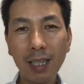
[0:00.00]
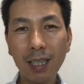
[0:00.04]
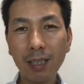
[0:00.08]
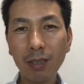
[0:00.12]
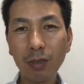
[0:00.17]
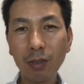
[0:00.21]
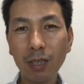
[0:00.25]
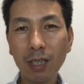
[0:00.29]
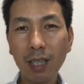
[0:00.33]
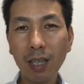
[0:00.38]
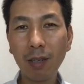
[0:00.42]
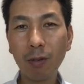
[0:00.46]

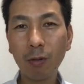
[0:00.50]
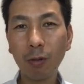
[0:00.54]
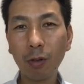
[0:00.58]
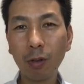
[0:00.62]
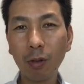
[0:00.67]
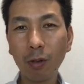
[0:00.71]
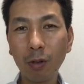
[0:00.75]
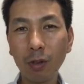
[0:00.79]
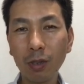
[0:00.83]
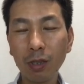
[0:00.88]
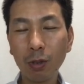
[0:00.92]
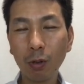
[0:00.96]
そしてこ
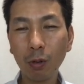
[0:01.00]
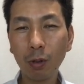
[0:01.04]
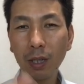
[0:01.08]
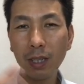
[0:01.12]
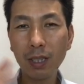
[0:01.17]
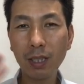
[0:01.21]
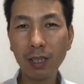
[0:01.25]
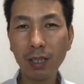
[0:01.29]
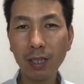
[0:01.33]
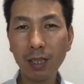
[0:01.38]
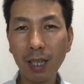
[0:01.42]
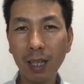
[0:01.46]
の紹
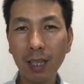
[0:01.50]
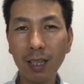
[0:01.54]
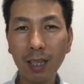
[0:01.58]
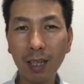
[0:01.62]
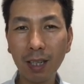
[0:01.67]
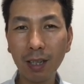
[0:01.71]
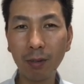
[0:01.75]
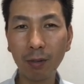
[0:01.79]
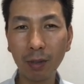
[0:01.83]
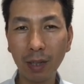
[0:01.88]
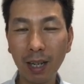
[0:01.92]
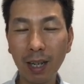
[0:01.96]
介する何
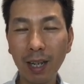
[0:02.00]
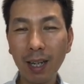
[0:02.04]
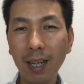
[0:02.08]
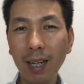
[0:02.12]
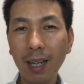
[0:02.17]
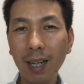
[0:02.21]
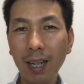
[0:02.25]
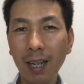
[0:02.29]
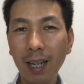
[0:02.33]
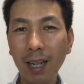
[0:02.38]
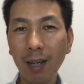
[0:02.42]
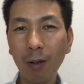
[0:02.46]
らかのね、
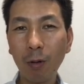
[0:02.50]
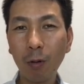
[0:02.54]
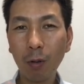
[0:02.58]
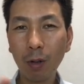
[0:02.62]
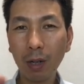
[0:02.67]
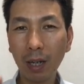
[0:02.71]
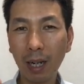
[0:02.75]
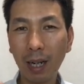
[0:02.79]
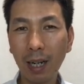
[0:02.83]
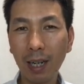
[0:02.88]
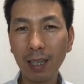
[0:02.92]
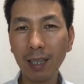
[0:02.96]

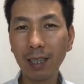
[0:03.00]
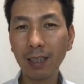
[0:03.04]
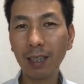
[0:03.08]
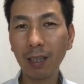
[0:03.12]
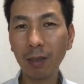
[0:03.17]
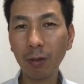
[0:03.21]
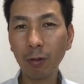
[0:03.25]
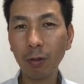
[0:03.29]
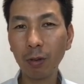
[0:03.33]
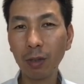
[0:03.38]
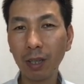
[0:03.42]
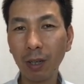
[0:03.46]
本があな
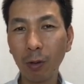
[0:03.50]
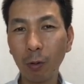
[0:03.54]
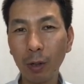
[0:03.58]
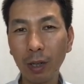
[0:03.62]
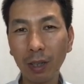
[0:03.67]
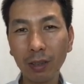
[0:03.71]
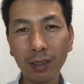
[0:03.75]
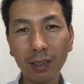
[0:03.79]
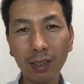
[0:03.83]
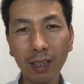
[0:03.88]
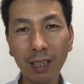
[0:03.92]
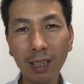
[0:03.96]
たのお
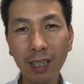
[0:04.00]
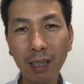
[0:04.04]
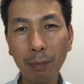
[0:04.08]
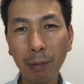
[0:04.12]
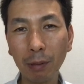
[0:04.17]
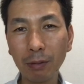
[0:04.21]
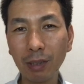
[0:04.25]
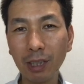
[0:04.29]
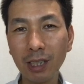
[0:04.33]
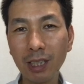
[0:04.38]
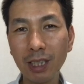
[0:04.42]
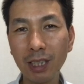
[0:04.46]
役に立てれ
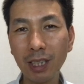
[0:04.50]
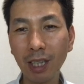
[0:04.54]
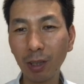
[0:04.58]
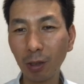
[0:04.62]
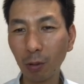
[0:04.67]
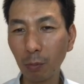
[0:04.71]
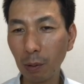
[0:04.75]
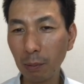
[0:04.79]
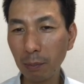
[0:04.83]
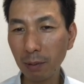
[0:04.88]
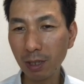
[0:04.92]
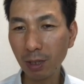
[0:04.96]
ば嬉しいな
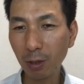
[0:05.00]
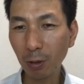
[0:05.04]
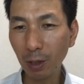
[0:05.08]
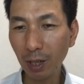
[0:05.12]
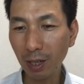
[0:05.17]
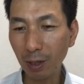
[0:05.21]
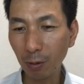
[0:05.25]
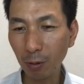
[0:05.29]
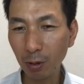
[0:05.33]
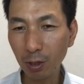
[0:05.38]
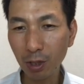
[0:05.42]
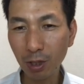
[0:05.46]
と思いますの
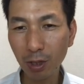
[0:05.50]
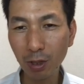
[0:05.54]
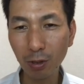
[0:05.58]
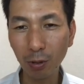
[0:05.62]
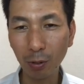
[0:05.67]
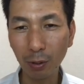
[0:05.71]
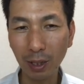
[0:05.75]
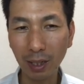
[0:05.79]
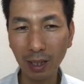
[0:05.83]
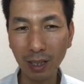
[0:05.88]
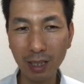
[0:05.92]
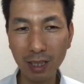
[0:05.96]
で、よろしく
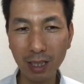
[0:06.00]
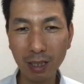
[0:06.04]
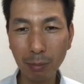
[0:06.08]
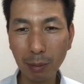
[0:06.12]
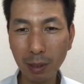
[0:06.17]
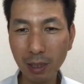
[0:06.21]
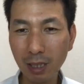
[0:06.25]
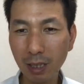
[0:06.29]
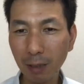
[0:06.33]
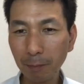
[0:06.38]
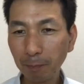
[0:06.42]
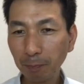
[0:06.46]
お願いし
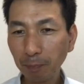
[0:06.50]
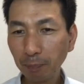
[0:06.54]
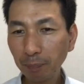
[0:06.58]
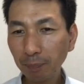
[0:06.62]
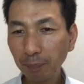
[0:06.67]
ます。